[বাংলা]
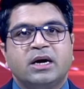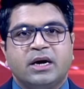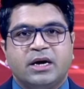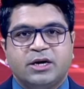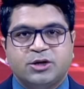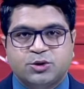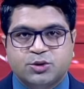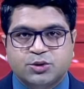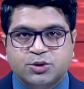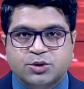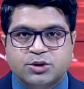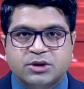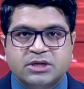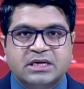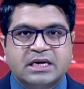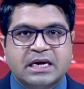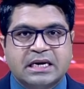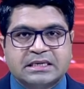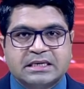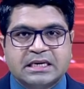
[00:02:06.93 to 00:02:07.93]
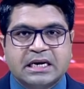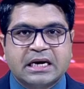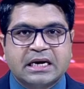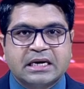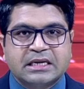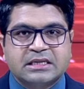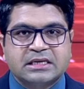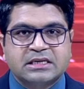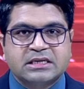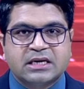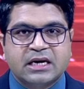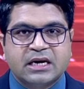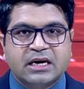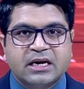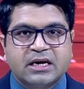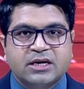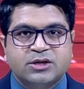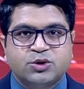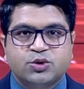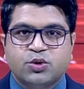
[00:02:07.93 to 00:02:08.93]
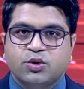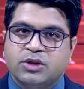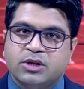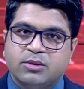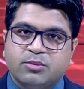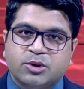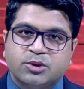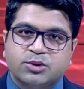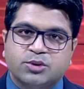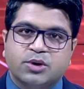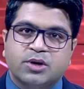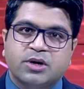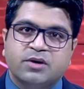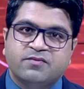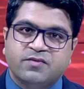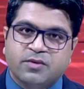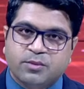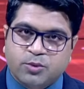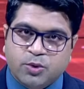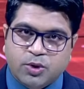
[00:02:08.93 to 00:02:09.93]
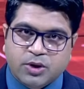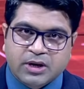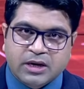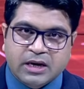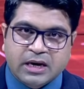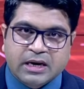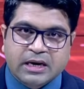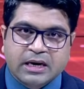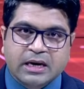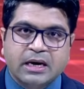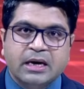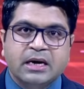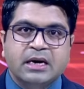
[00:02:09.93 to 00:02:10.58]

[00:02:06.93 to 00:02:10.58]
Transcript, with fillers: এই সুযোগটি কাজে লাগাতে চাইলে চলতি বছরের ফেব্রুয়ারির আগে